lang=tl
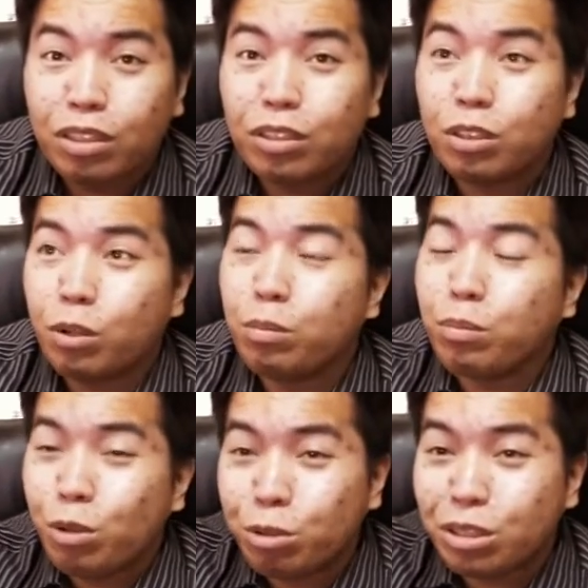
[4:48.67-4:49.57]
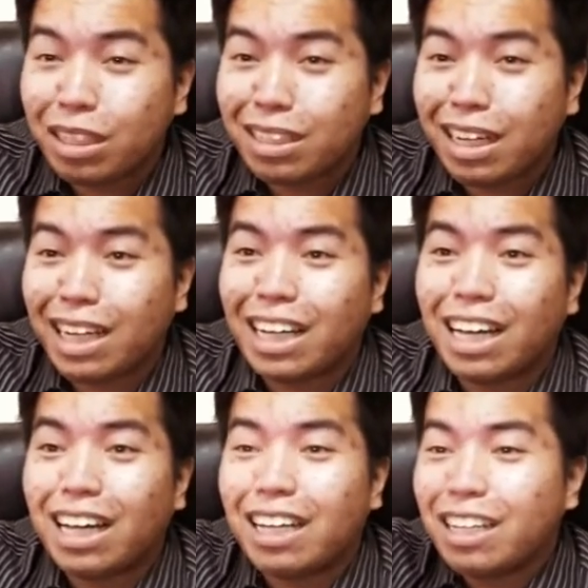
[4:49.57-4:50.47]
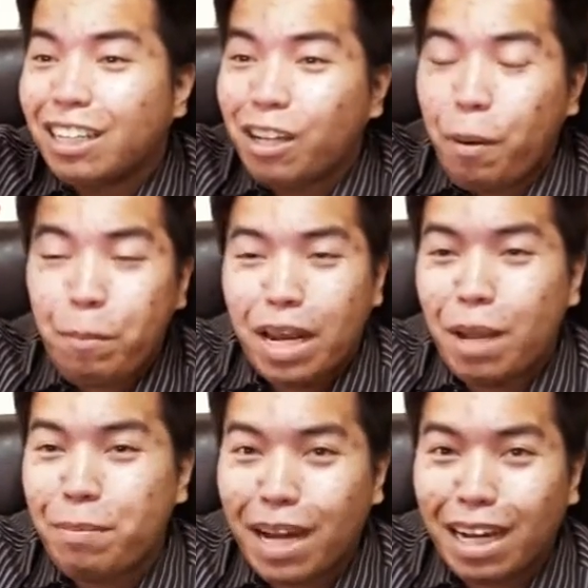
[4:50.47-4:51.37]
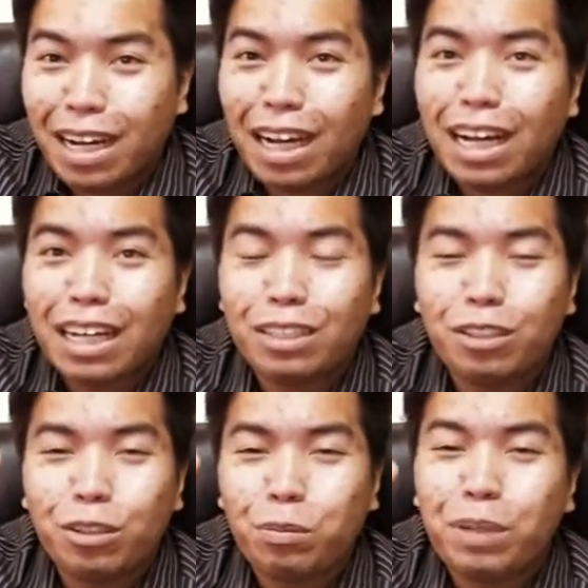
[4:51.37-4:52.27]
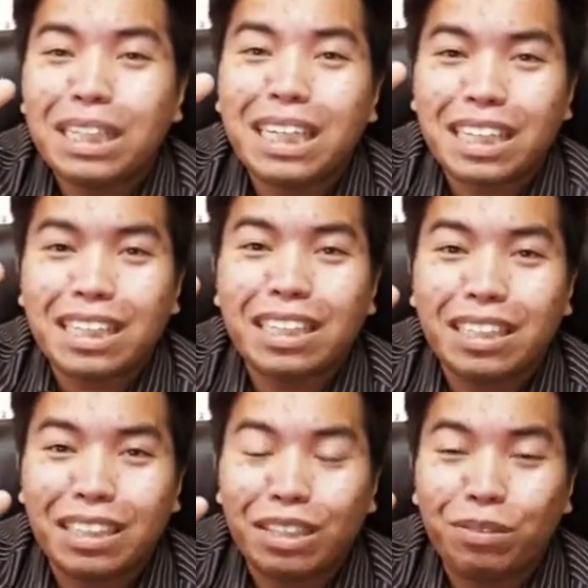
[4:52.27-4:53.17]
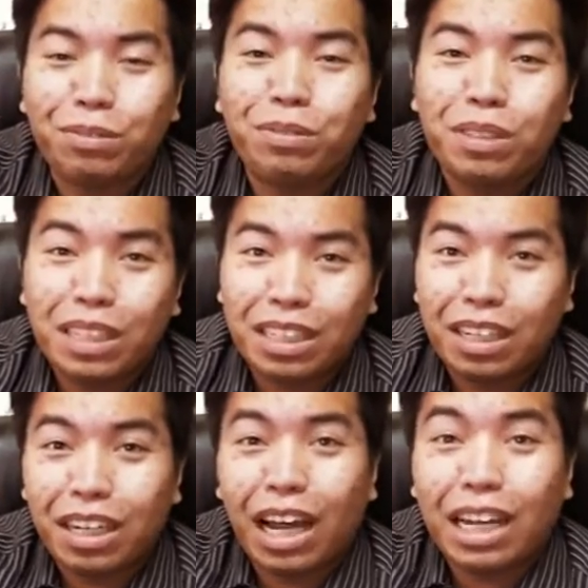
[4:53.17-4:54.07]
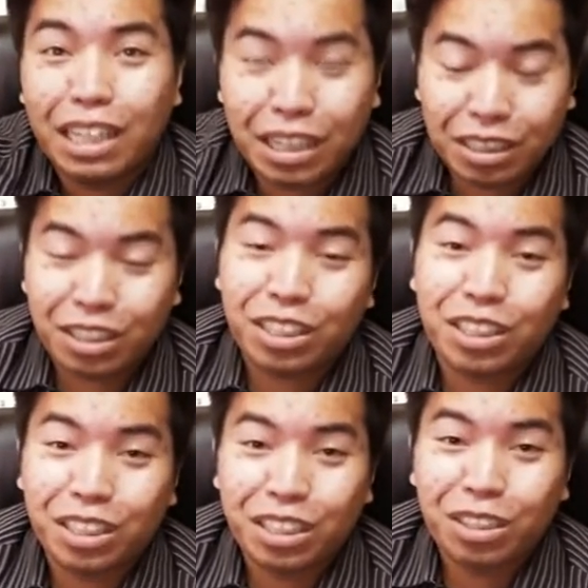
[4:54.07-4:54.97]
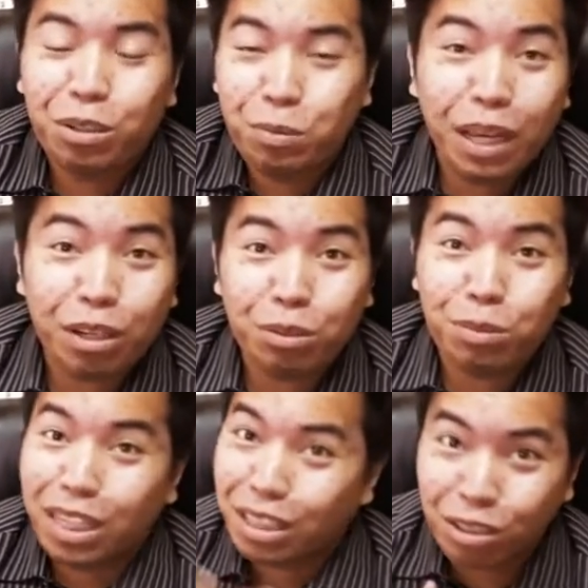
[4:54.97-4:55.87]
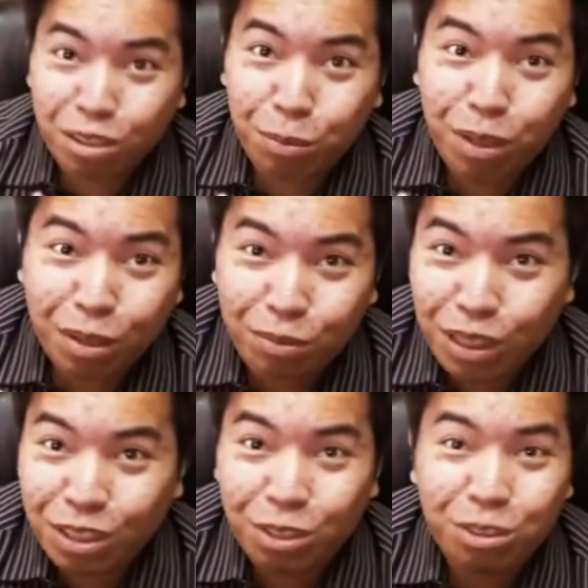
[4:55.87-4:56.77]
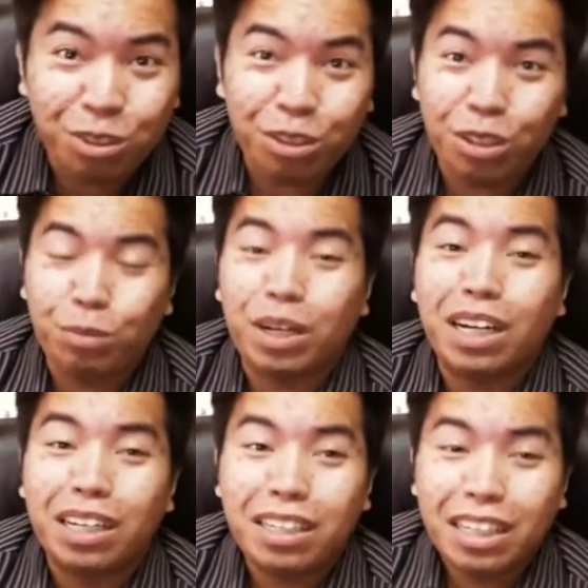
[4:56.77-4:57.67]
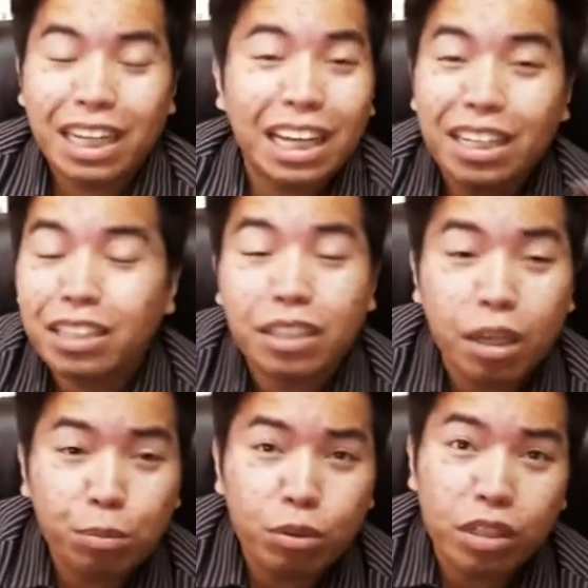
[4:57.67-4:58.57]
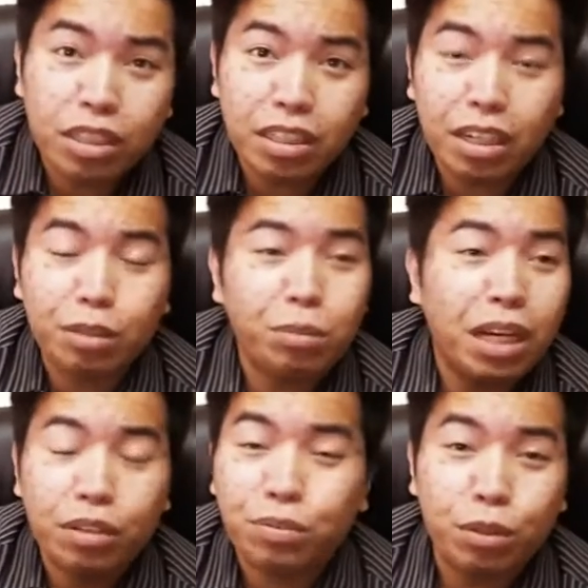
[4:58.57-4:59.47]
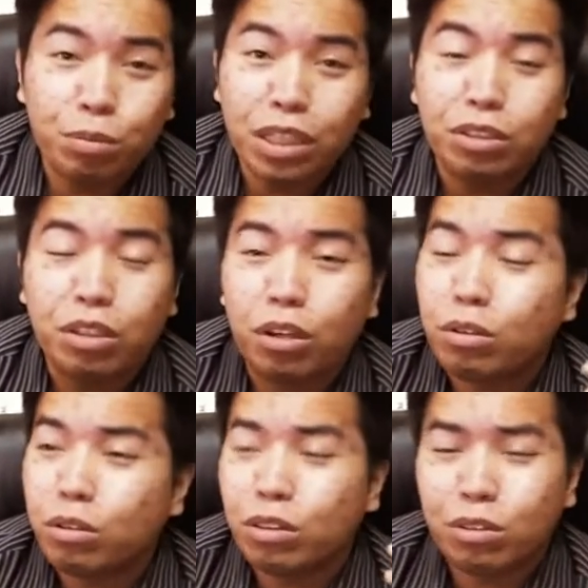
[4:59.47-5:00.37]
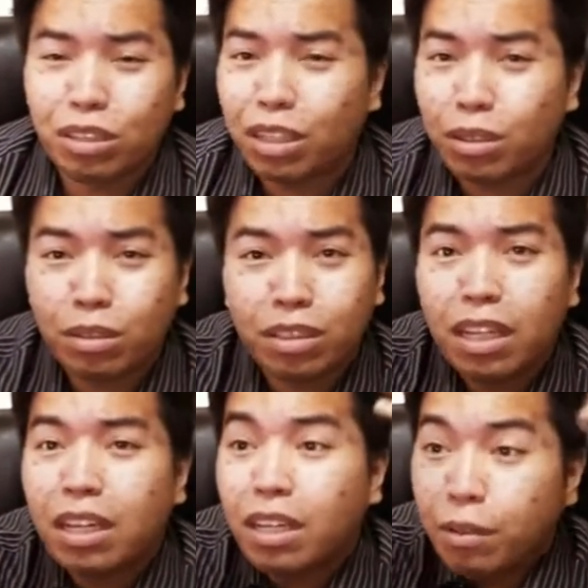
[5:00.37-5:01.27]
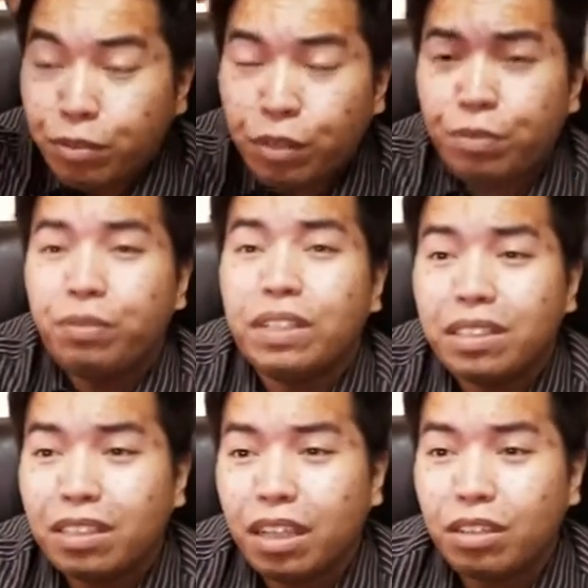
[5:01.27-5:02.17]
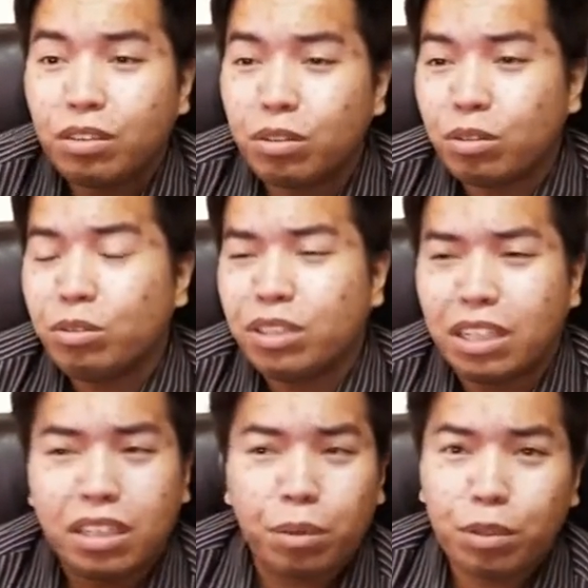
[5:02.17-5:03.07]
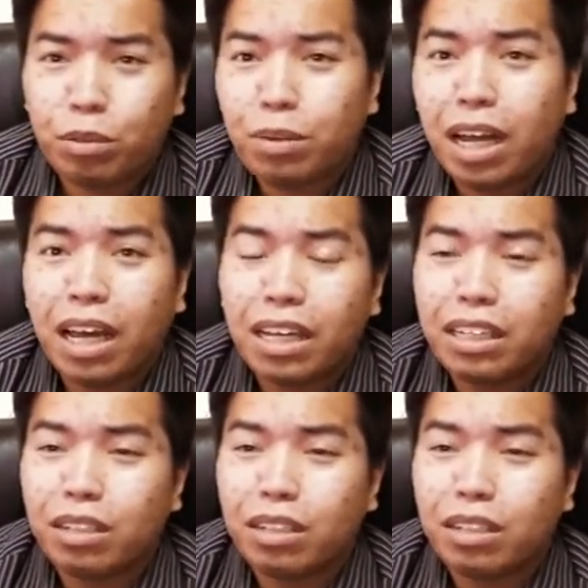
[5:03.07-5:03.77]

So, mostly talaga, malamang tayo yung may nare-receive na knowledge. Kung meron man dito sa mga videos ko, ba diba? Gaya nga na sinabi ko kanina, yung mga information, ako yung nag feed sa inyo, saan kami kumain,